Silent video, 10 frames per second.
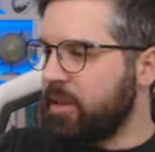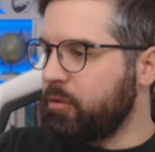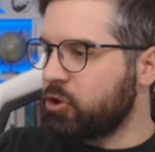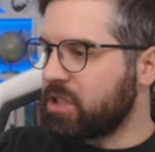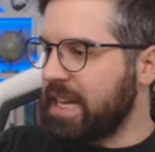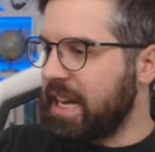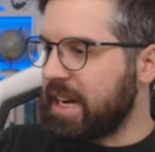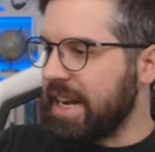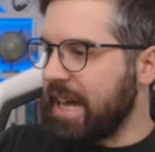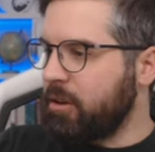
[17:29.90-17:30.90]
Tenemos
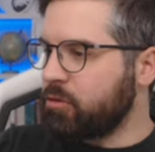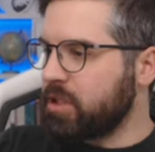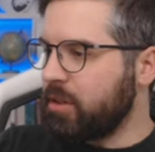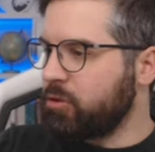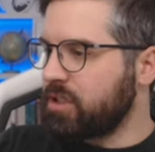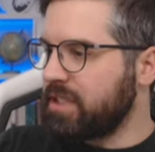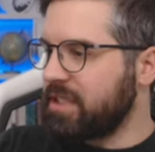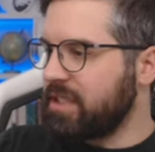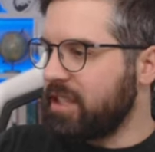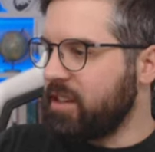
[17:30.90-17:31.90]
a Clau, saludos
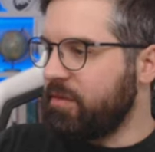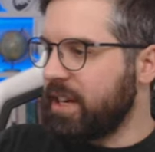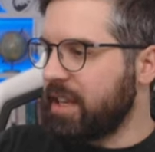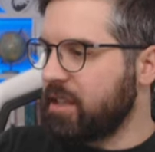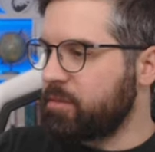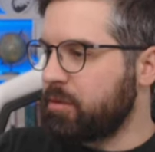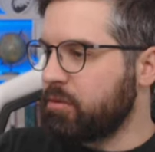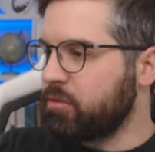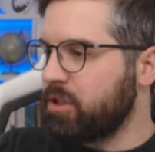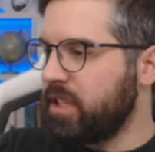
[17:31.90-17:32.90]
desde Tenerife, gracias
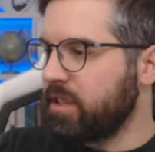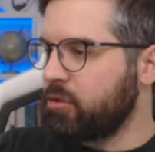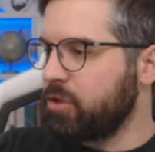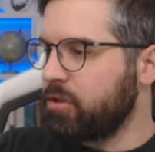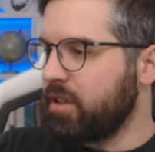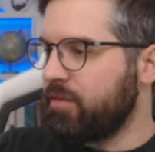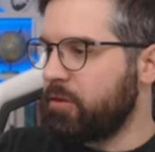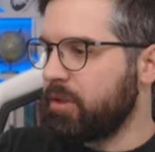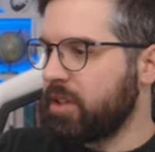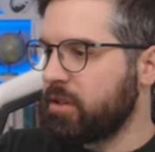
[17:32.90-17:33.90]
por tus directos y todo el
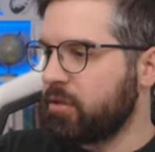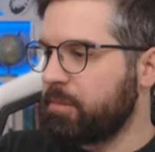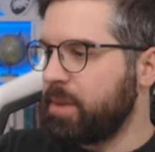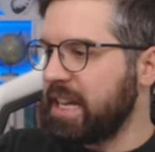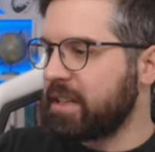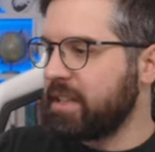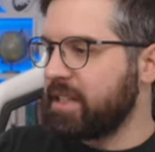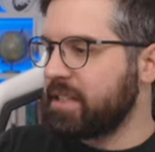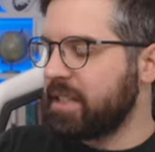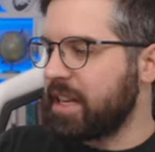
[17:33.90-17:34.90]
informe que
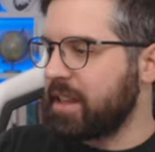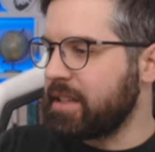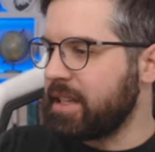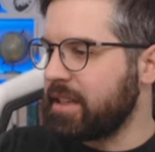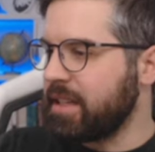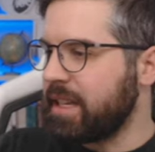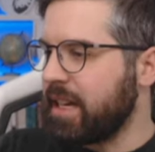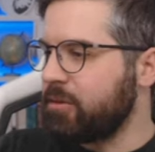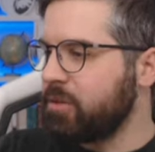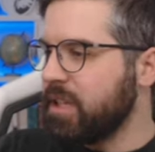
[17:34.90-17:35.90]
compartes, gracias a ti
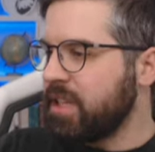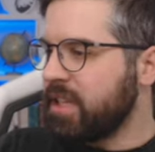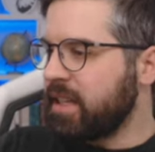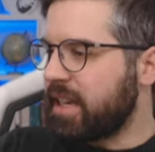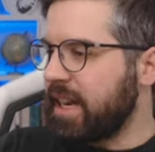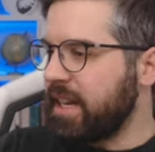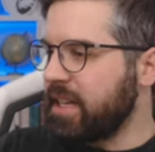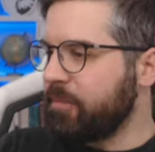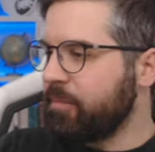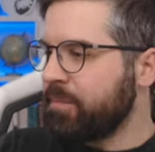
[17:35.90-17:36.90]
Clau y
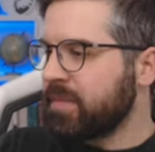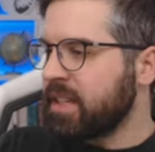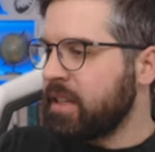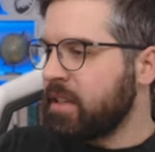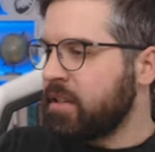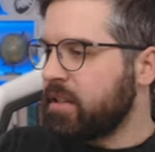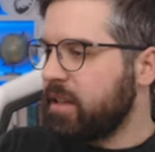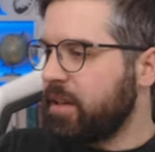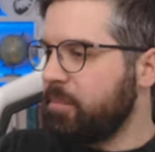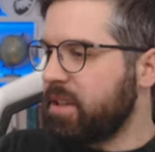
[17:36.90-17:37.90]
Karen.
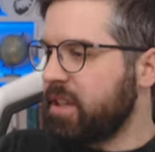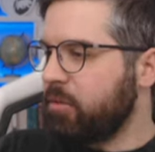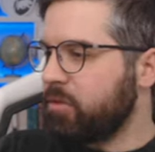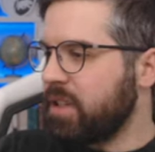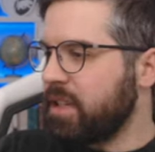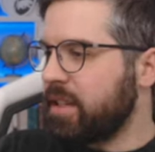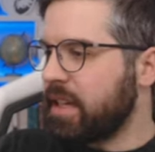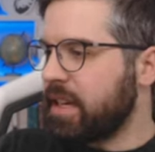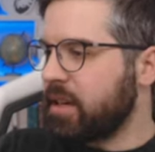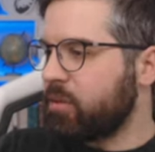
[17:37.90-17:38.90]
Empecé a
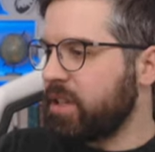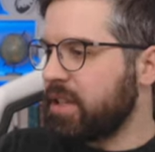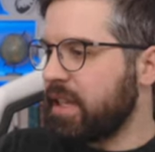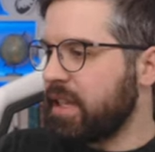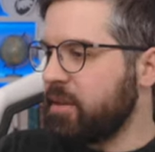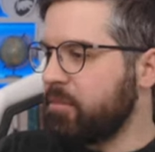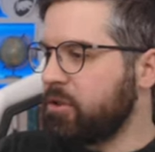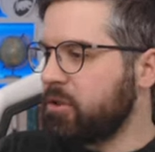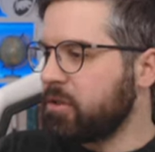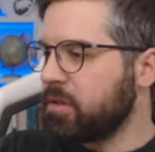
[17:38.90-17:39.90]
utilizar la cuenta
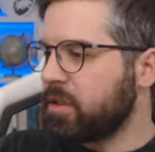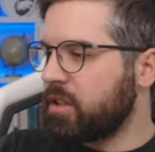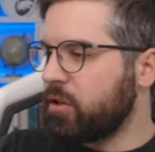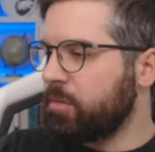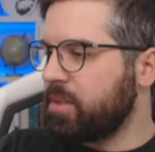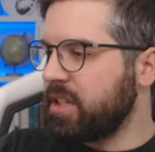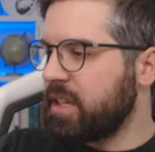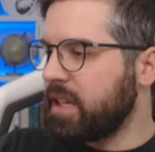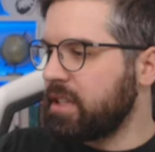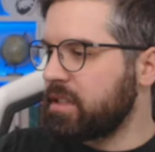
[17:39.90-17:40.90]
demo, ¿qué
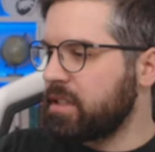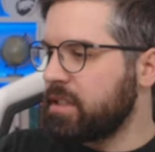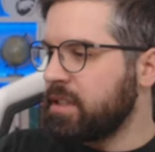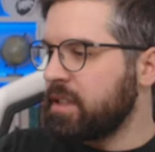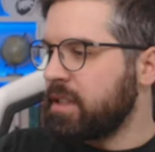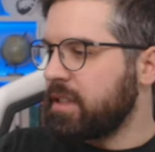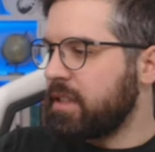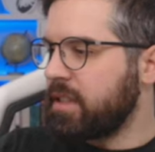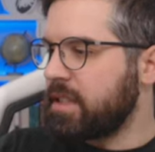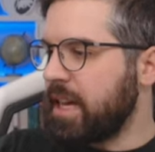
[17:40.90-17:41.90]
opinas
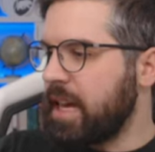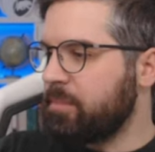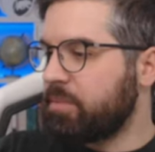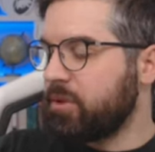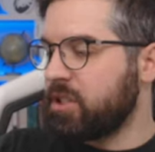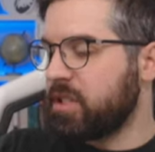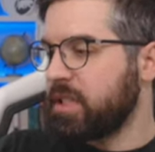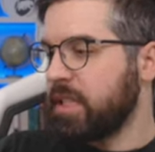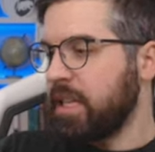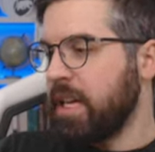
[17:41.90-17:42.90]
de esta app?
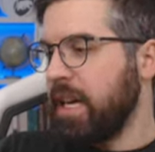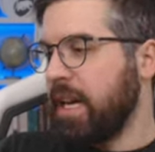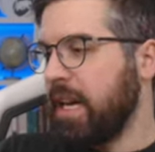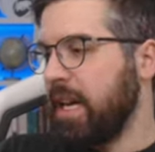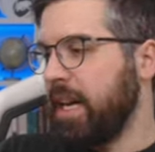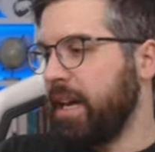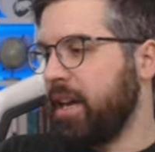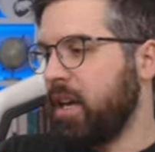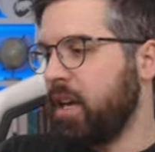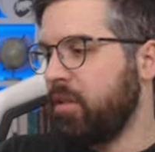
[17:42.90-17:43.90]
Pues
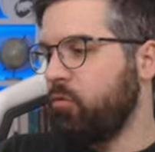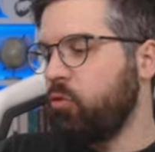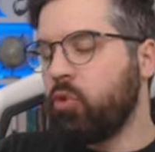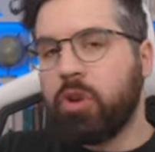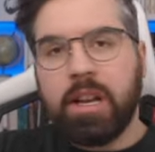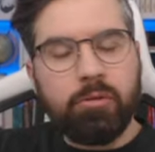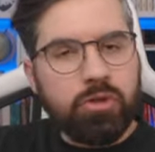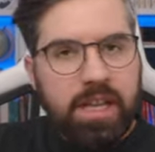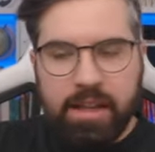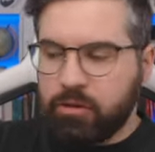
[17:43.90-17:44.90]
ah, no la he
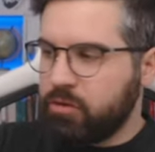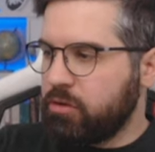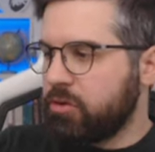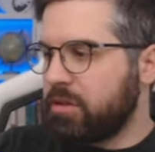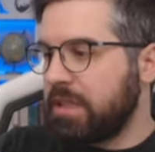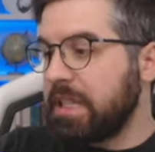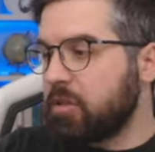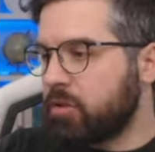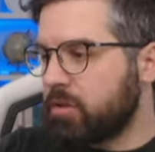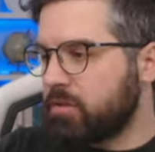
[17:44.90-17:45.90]
usado, no
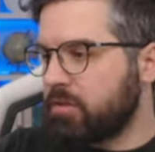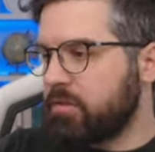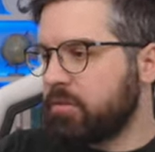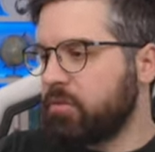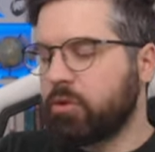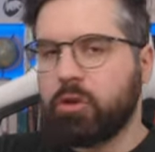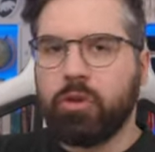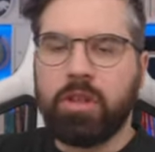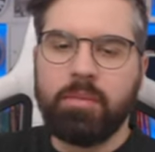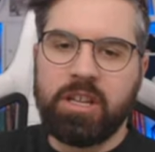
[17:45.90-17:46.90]
tengo un
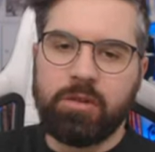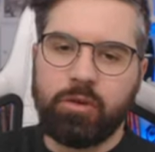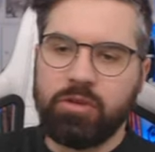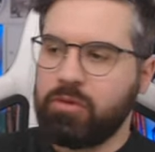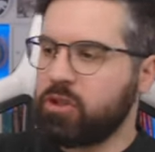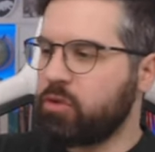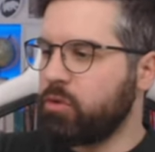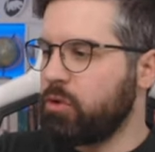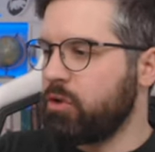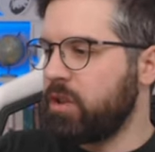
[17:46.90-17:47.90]
conocimiento ni un
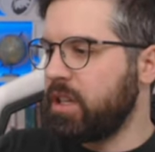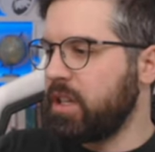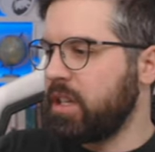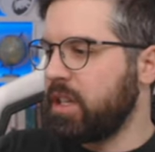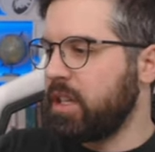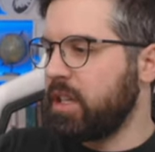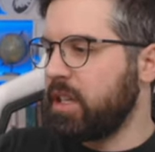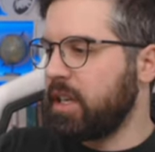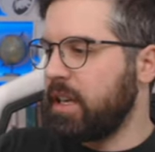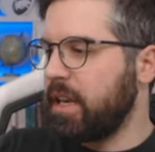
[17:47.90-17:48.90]
estudio
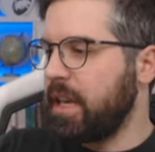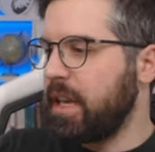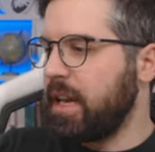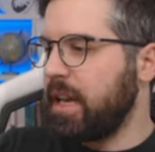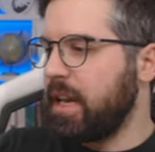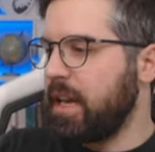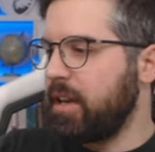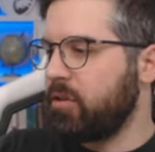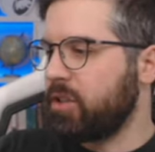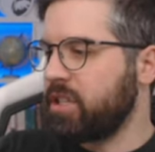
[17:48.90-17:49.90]
de
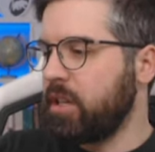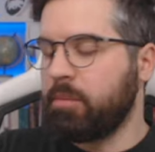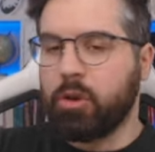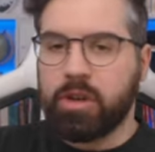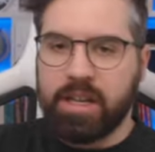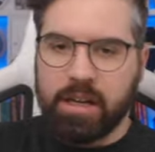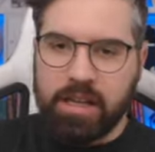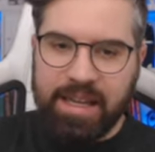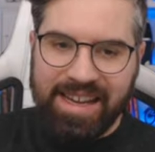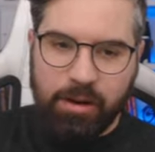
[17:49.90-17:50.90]
lo que es el
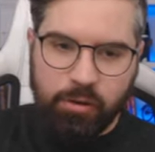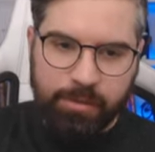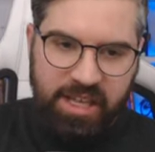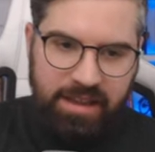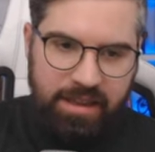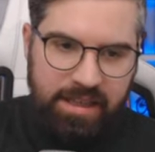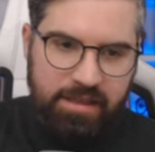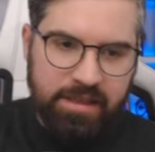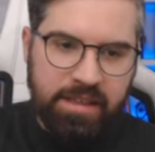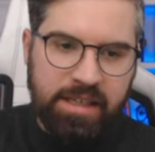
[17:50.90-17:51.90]
broker que
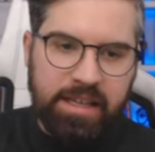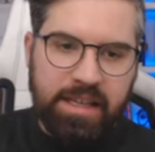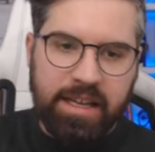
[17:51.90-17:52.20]
comentas.